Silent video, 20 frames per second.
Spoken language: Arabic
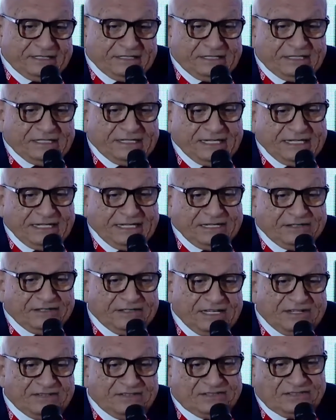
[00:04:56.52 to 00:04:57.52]
اللي هي
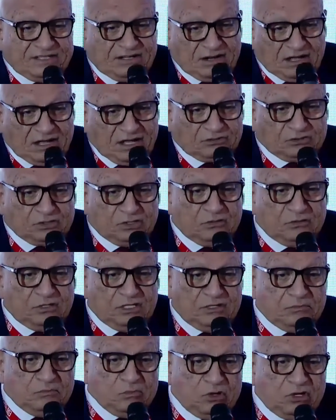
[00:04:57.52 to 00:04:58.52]
الزراعات
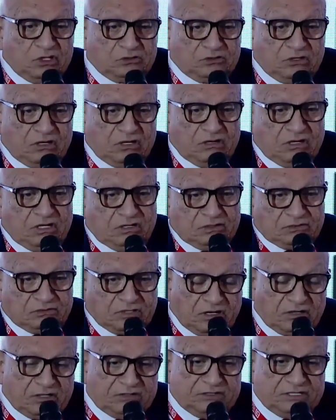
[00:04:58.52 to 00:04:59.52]
المغطاه
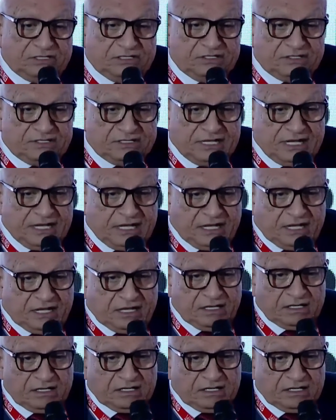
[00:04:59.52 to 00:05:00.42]
طاقه الرياح